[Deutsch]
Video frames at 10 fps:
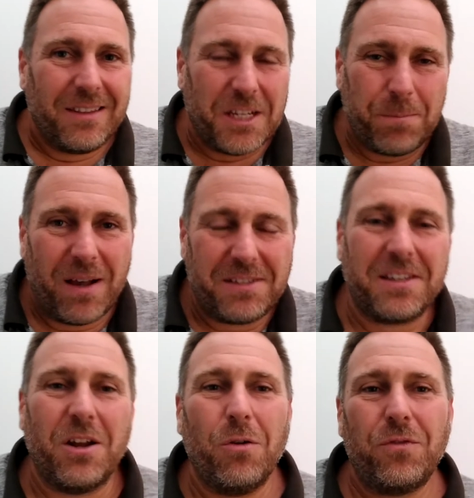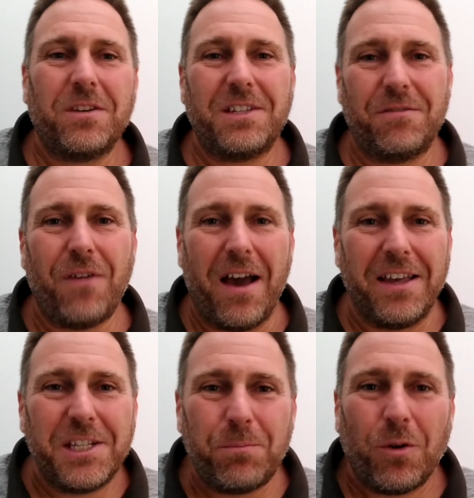das passt genau für das
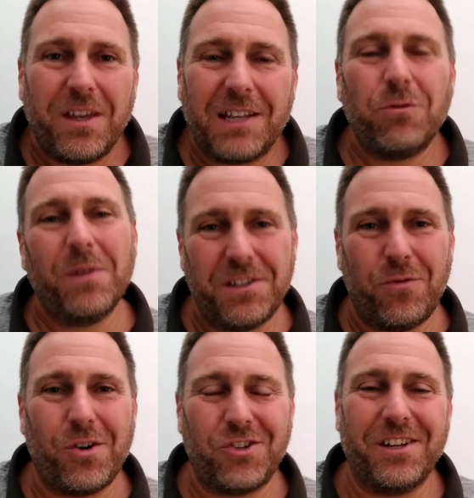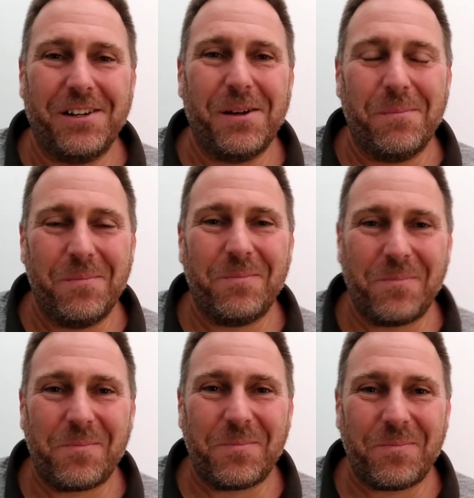Vereinsprojekt, wo wir uns vorgestellt
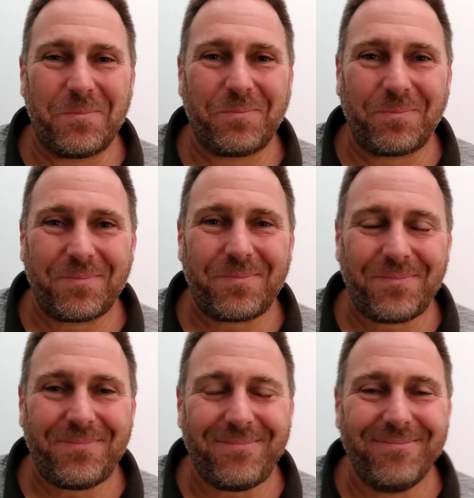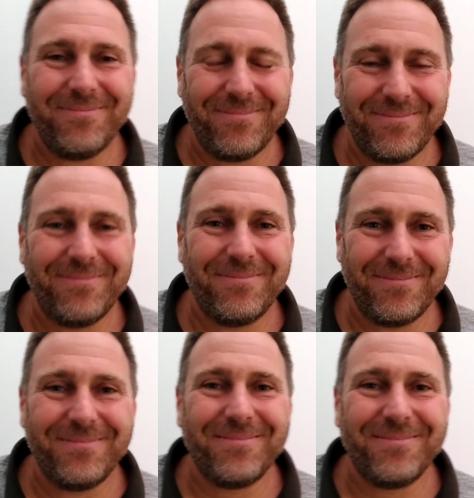haben. Wunderbar. Vielen lieben